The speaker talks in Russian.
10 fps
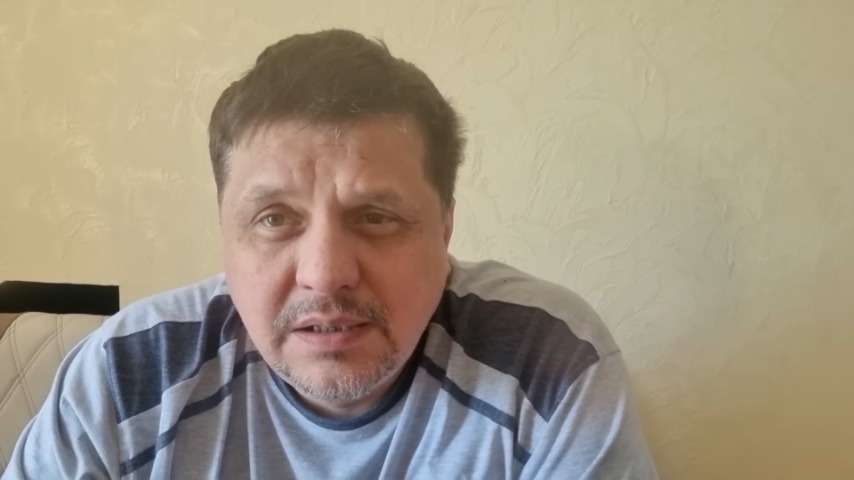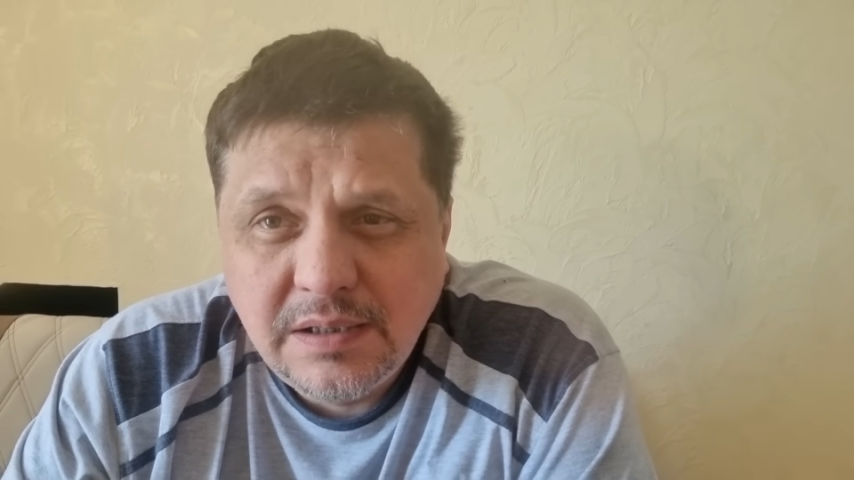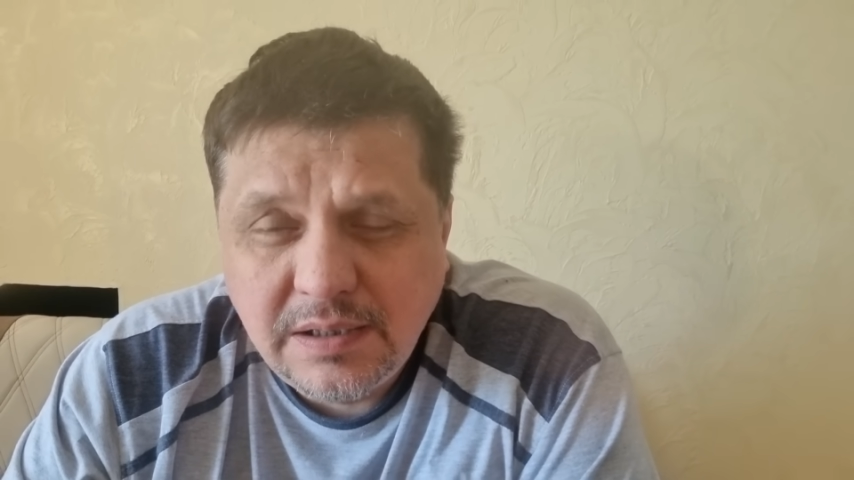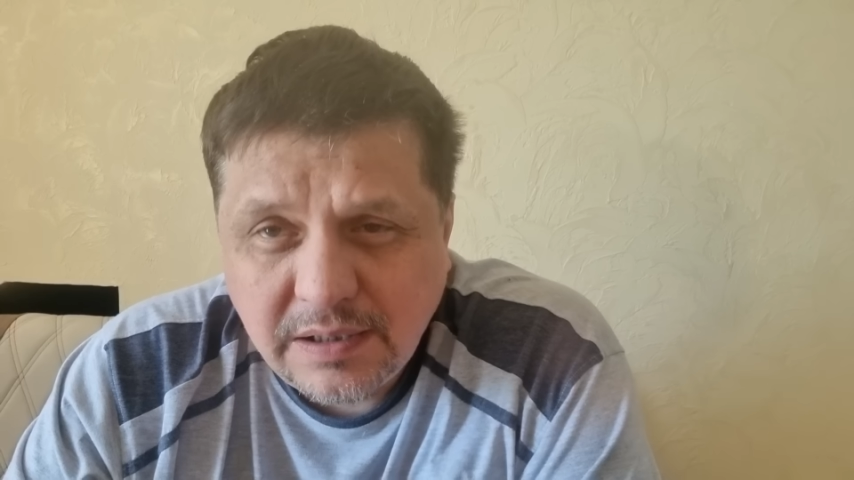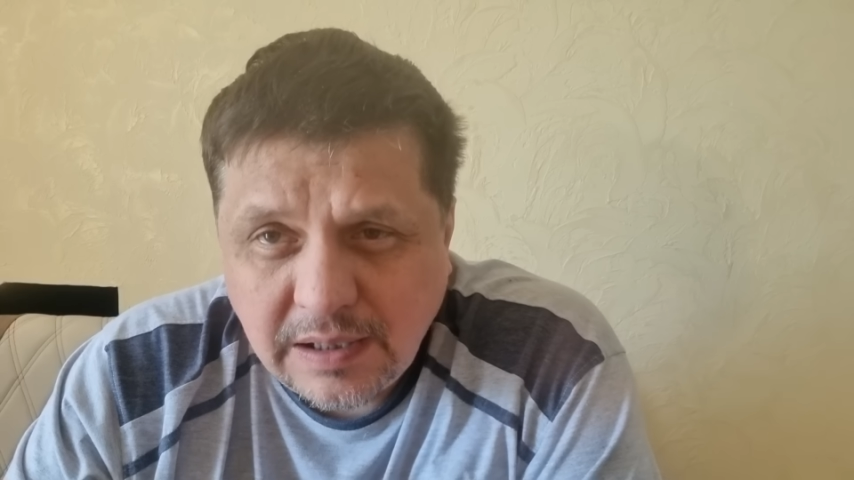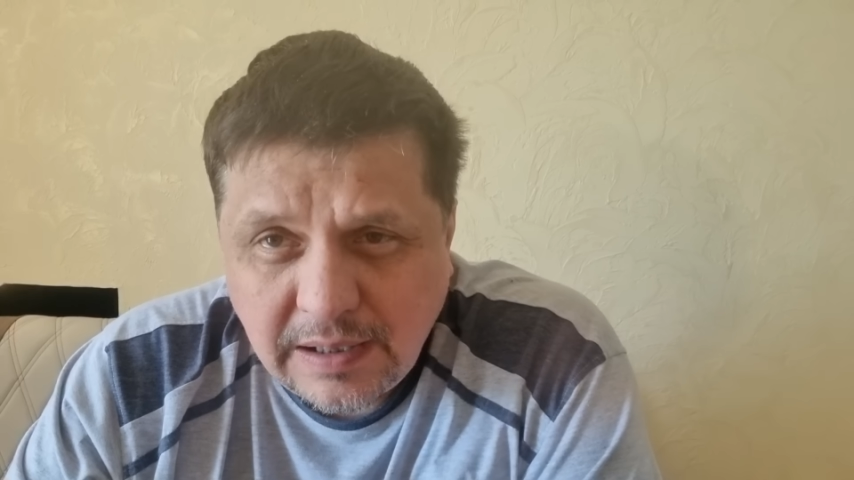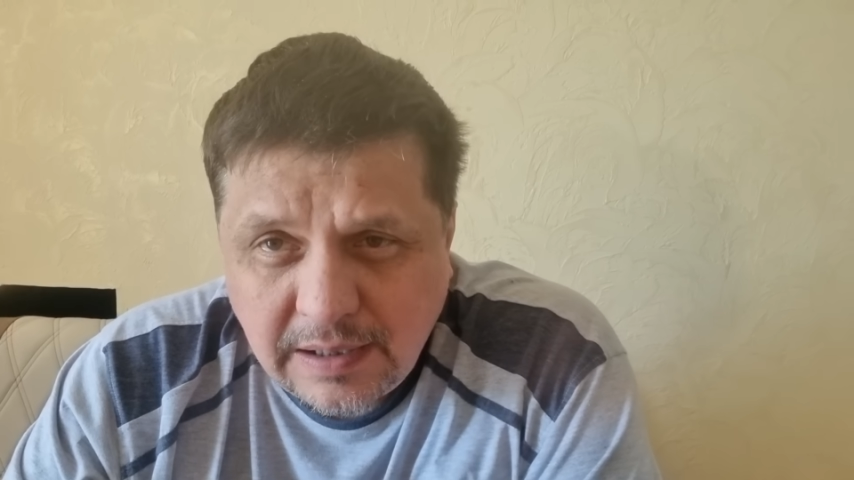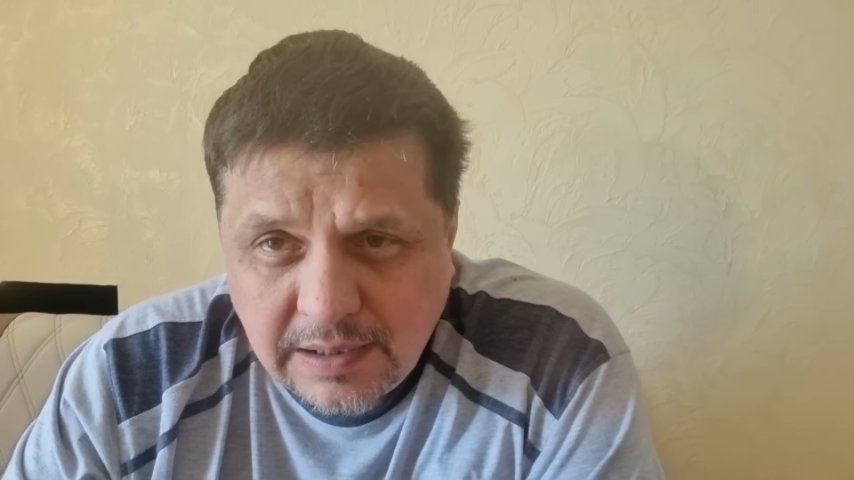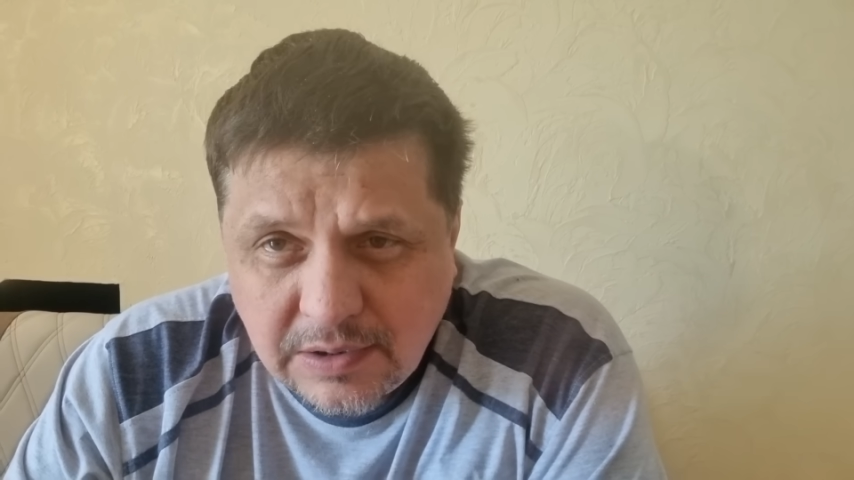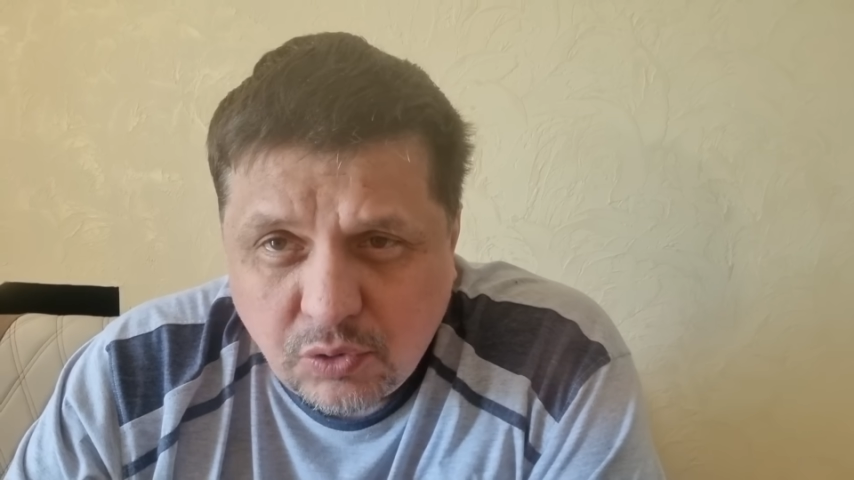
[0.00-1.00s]
Или
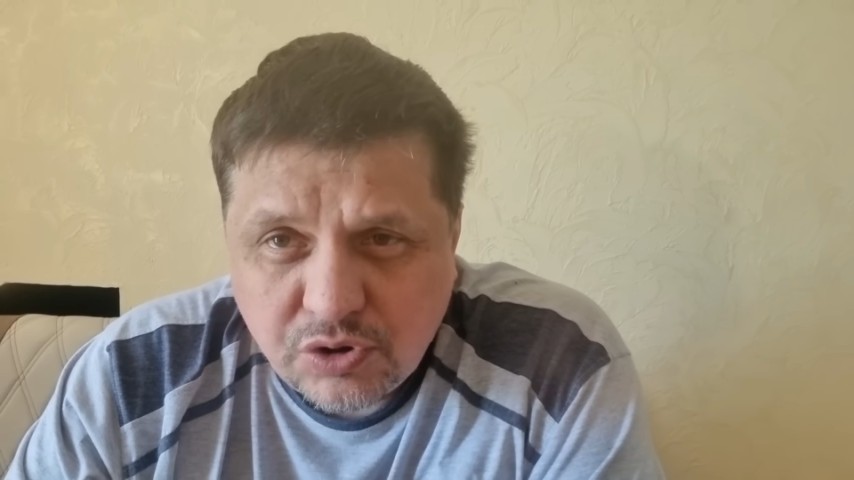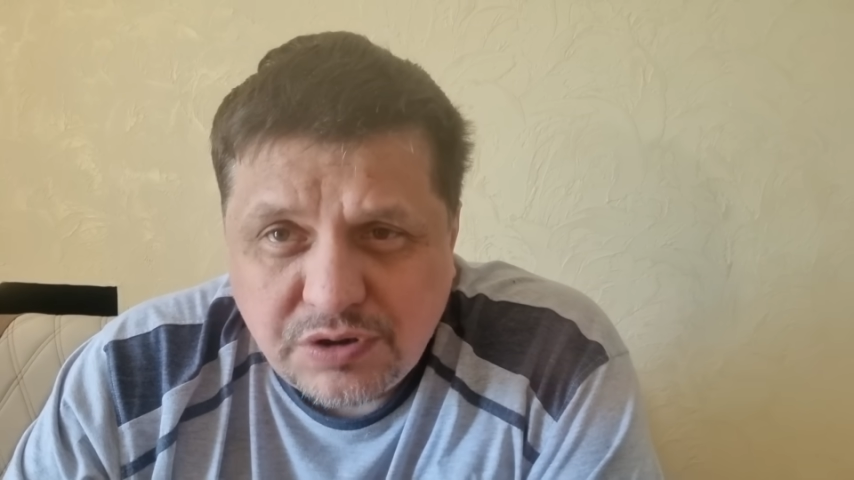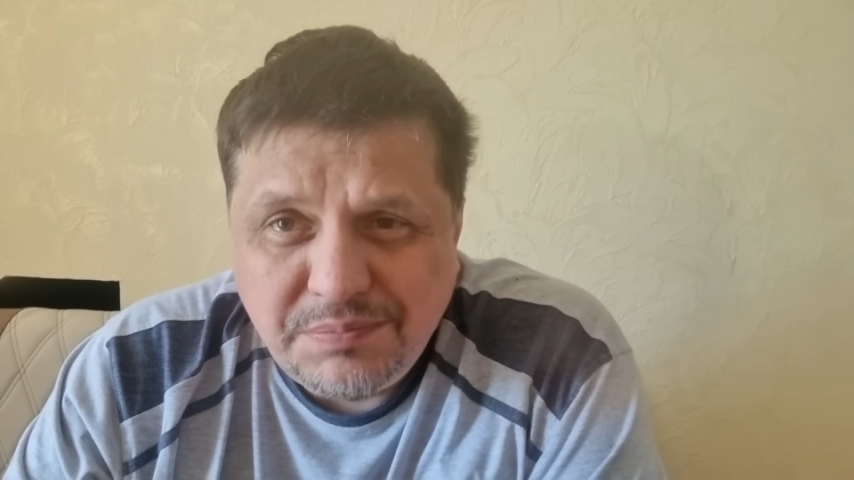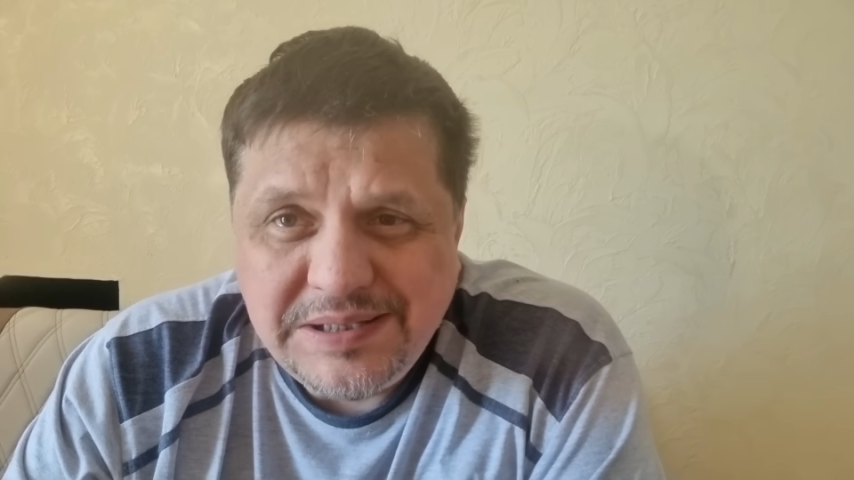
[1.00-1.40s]
должен